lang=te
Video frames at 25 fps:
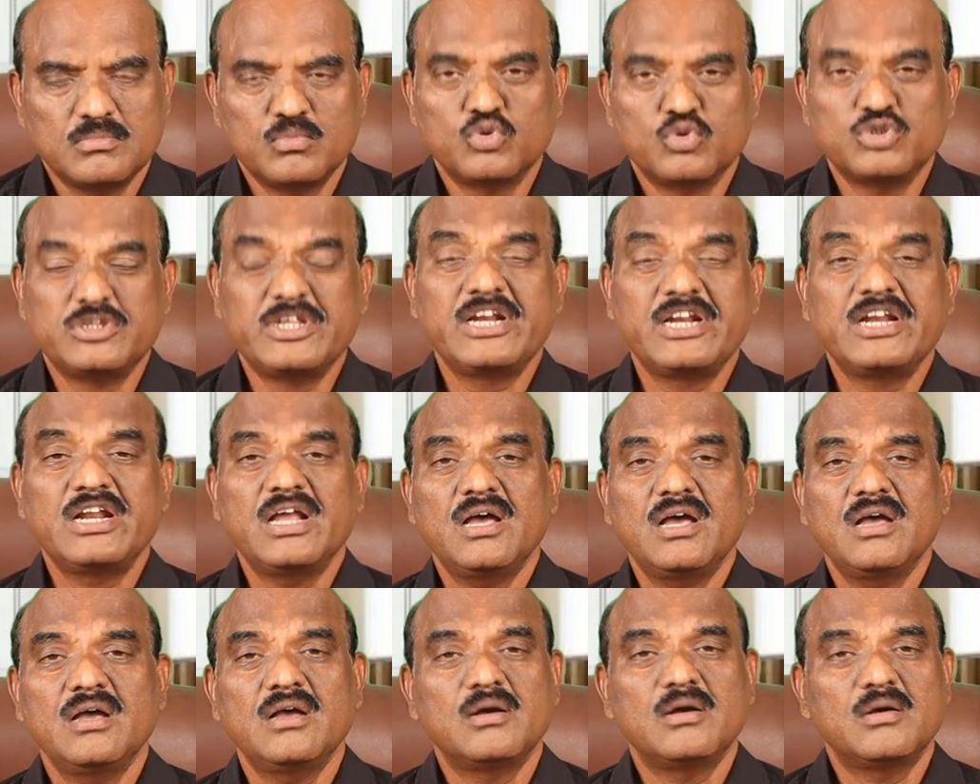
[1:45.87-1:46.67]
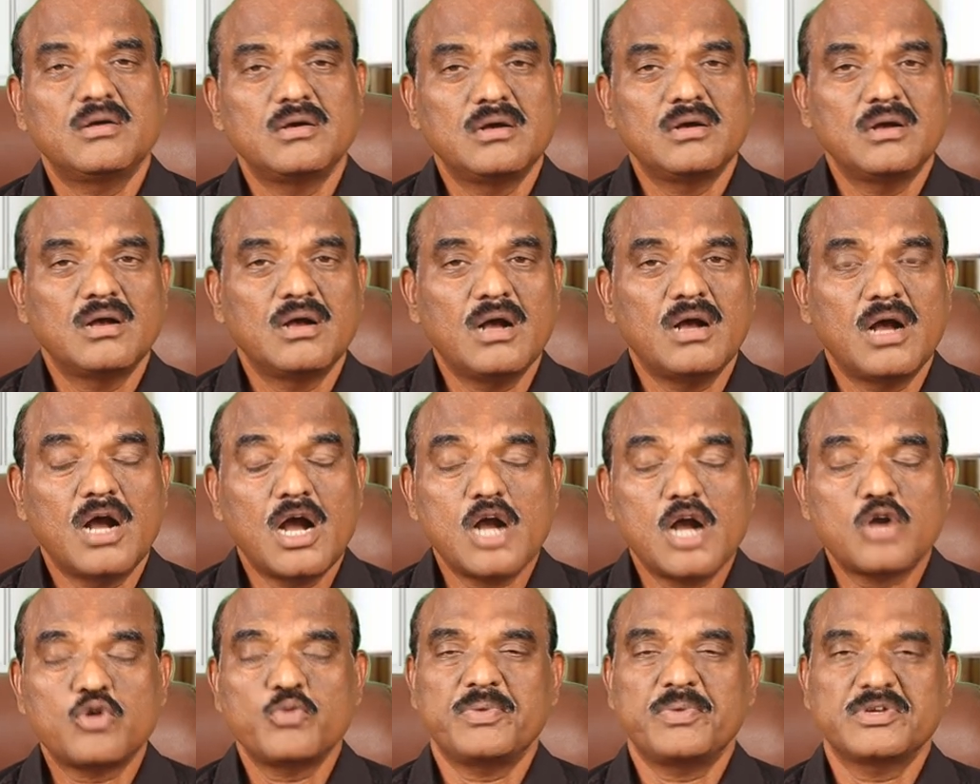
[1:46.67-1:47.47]
ముదిరిన
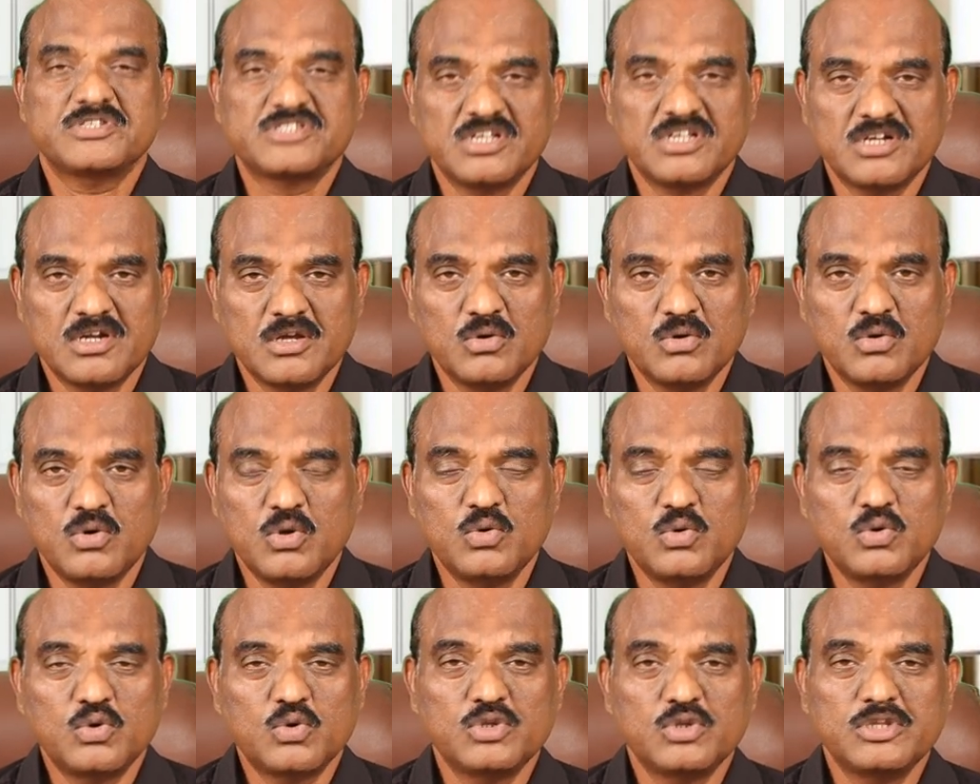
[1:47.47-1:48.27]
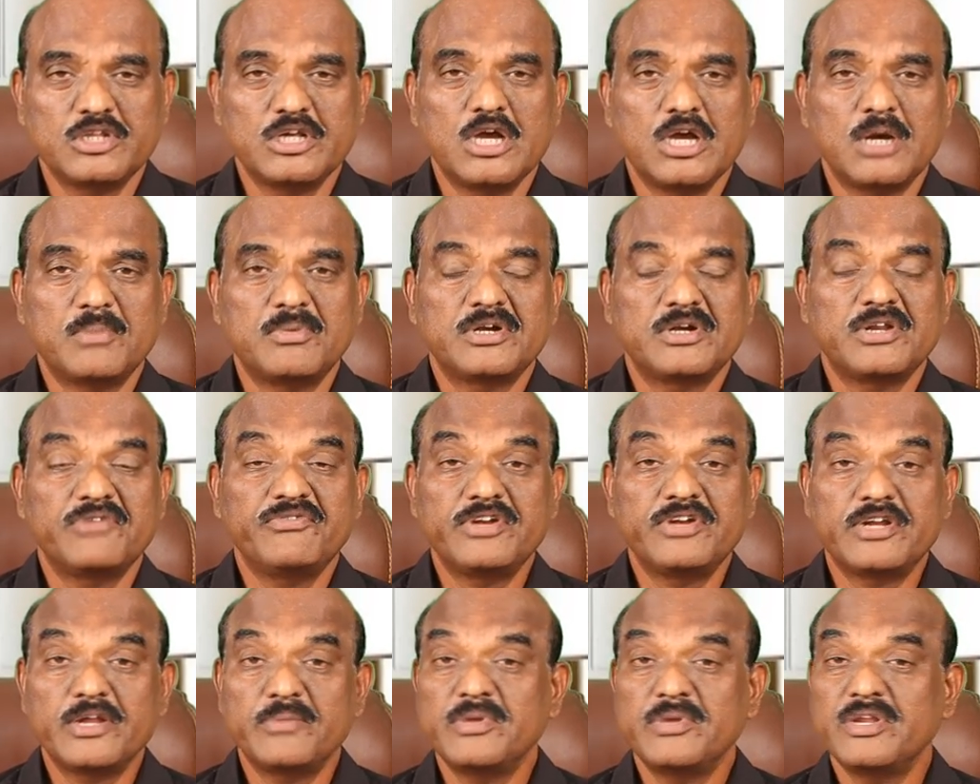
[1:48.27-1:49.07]
ఆకుపచ్చ రంగులో ఉంటుంది కాబట్టి
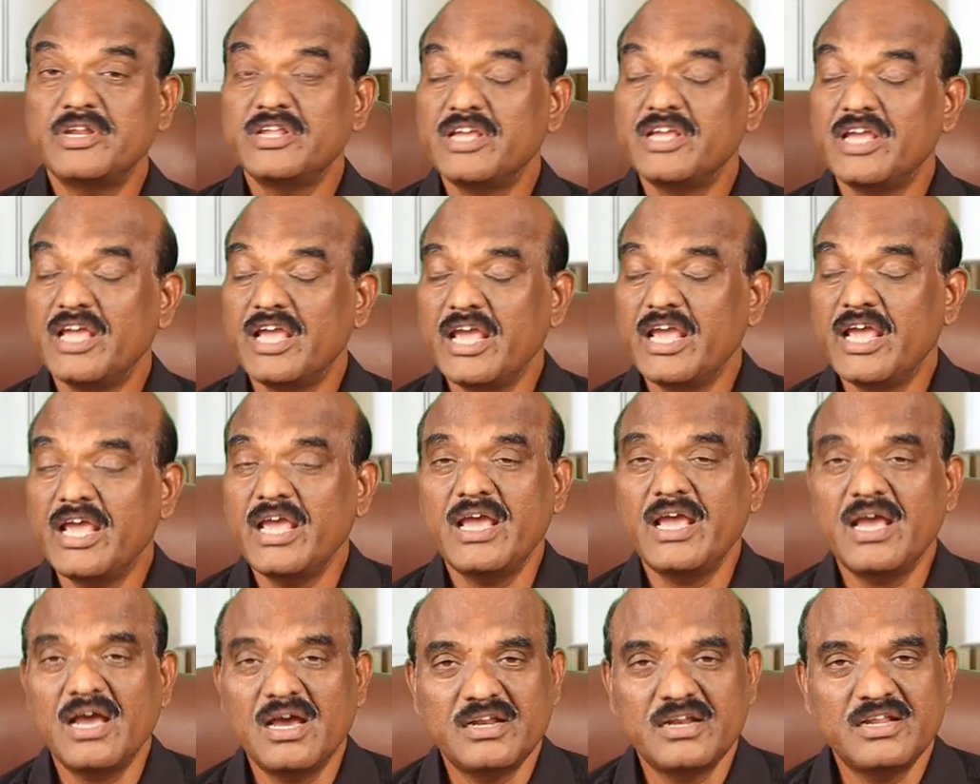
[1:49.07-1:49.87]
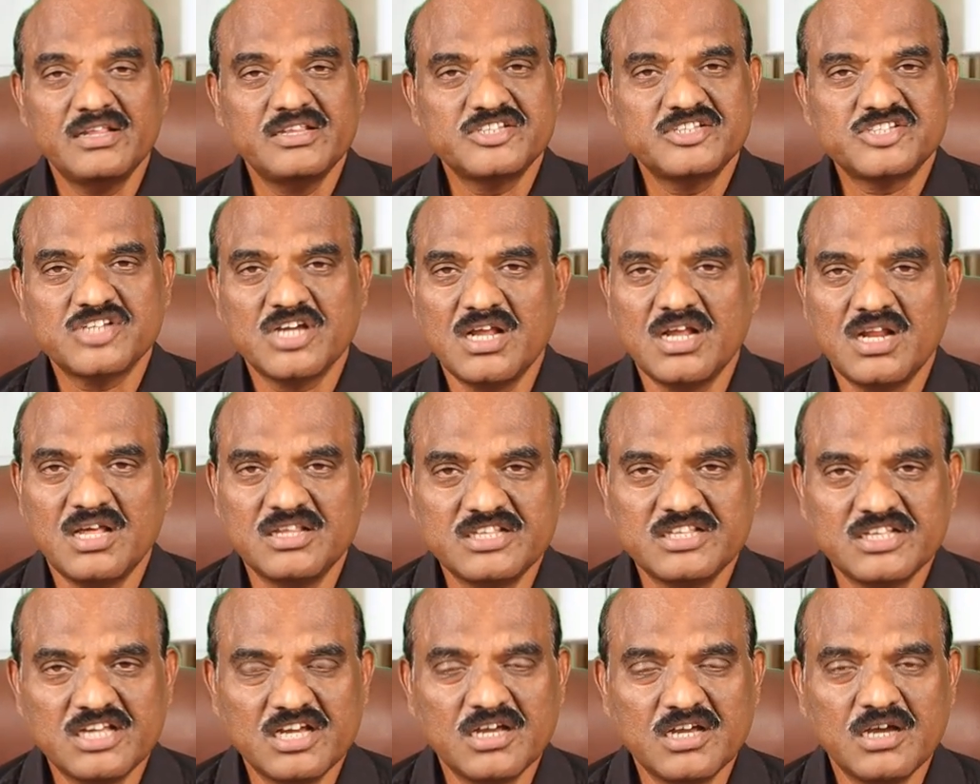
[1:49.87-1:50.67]
విటమిన్ ఏ అనేది చాలా
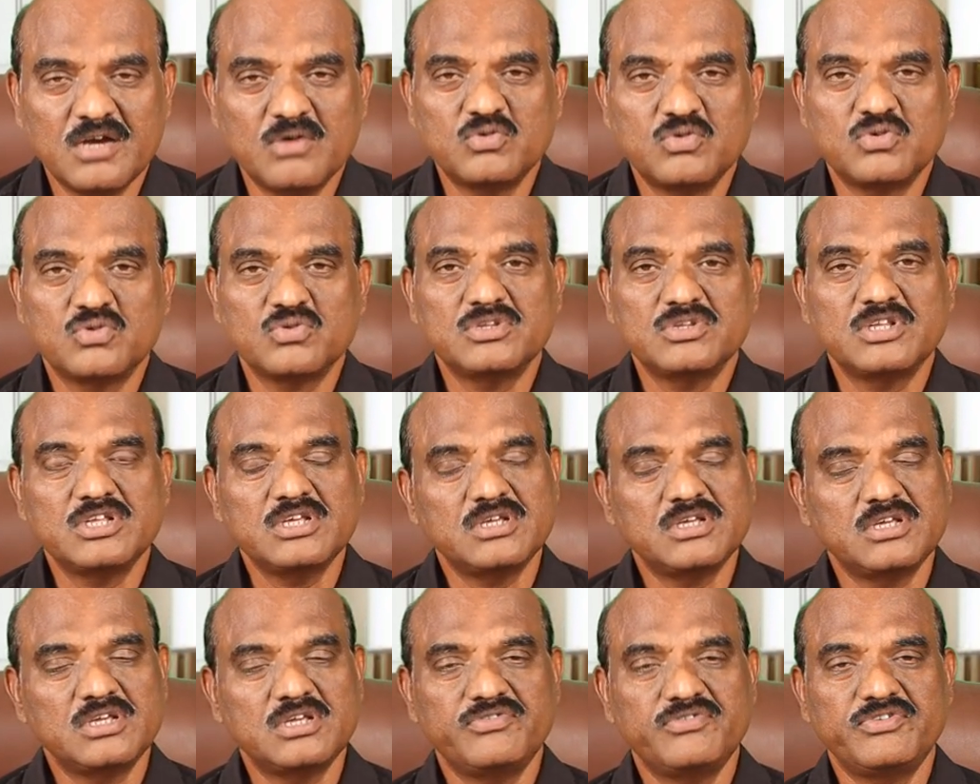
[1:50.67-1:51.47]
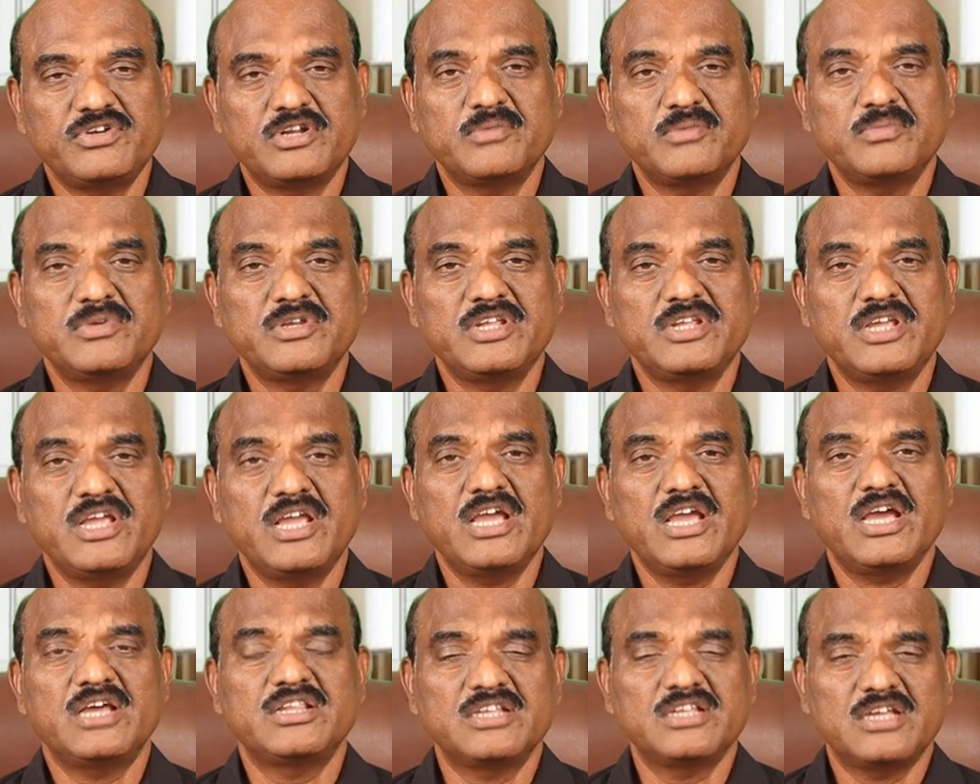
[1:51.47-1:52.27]
అధికంగా ఉంటుంది ఈ విటమిన్
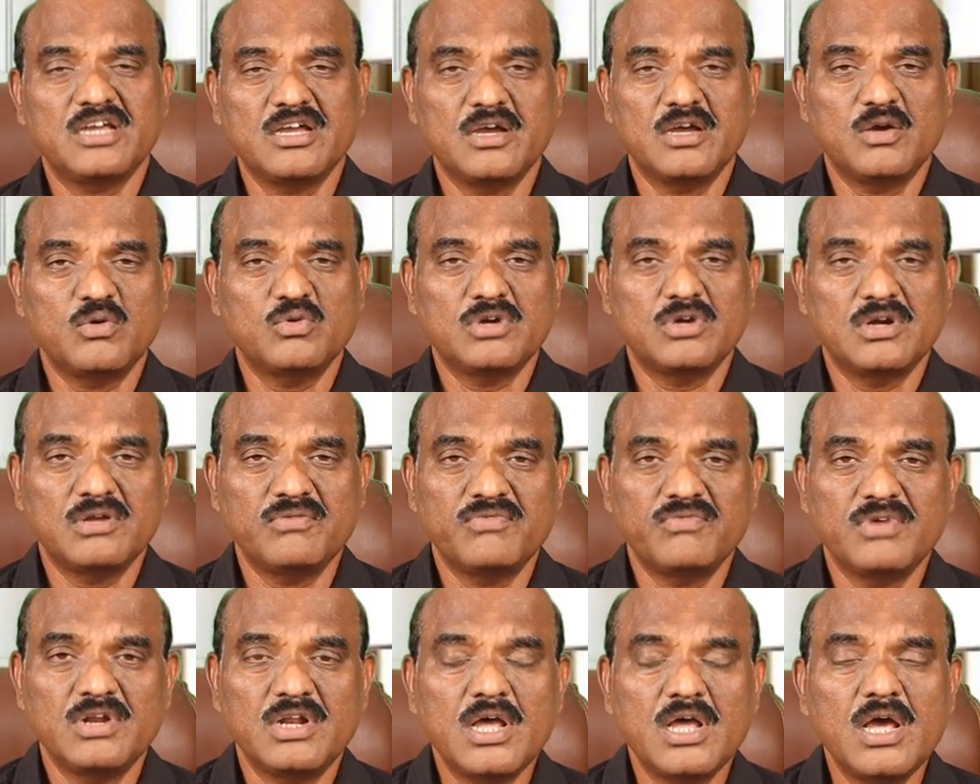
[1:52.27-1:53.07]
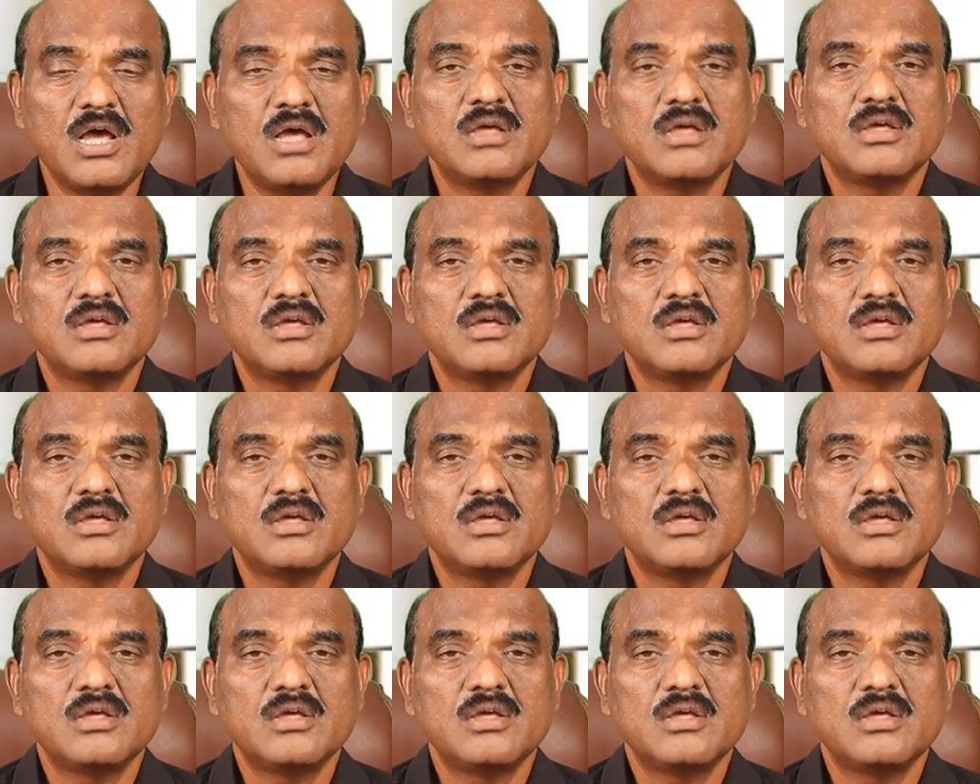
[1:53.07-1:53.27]
ఏ అధికంగా ఉండడం వల్ల